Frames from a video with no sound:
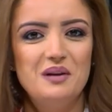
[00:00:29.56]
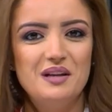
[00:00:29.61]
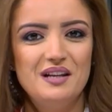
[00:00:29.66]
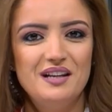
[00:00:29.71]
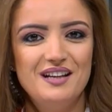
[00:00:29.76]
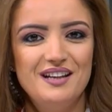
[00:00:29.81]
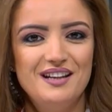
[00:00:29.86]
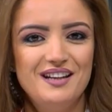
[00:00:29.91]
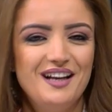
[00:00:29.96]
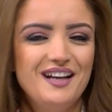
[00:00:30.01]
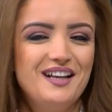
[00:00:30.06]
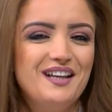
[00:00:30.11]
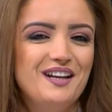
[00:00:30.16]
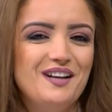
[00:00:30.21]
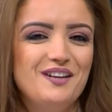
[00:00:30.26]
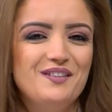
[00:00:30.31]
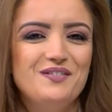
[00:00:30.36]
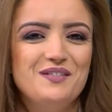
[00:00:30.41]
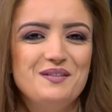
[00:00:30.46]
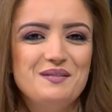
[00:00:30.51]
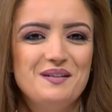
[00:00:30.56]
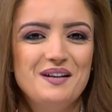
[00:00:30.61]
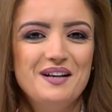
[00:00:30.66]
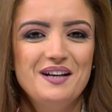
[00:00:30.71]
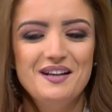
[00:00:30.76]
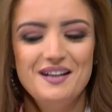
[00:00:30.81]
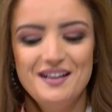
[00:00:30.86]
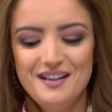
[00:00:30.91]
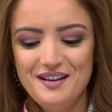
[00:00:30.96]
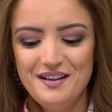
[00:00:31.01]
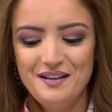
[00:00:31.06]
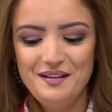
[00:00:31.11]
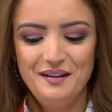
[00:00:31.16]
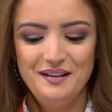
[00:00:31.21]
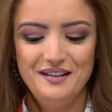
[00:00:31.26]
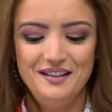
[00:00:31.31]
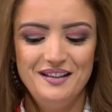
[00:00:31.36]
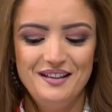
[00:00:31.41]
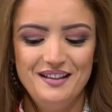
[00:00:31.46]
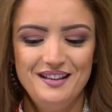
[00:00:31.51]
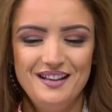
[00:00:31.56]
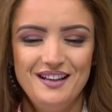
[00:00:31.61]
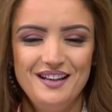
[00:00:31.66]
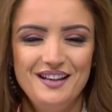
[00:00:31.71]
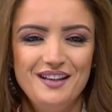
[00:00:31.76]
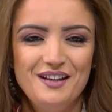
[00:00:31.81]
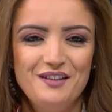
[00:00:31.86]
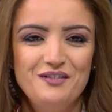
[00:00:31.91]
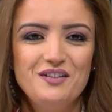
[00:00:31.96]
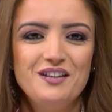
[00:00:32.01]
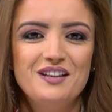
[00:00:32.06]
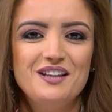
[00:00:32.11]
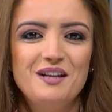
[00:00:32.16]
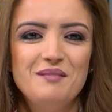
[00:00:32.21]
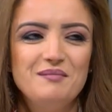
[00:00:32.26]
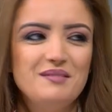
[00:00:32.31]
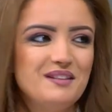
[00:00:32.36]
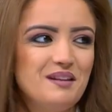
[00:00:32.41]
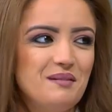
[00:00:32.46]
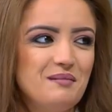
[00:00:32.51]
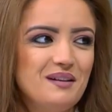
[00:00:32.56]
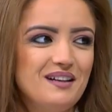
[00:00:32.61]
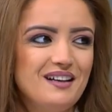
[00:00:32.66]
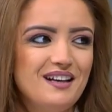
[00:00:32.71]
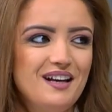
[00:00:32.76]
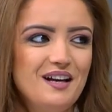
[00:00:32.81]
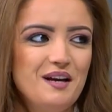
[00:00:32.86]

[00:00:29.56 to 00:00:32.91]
الاكل اللي فيه آه، يعني اللي فيه كريمه الطبخ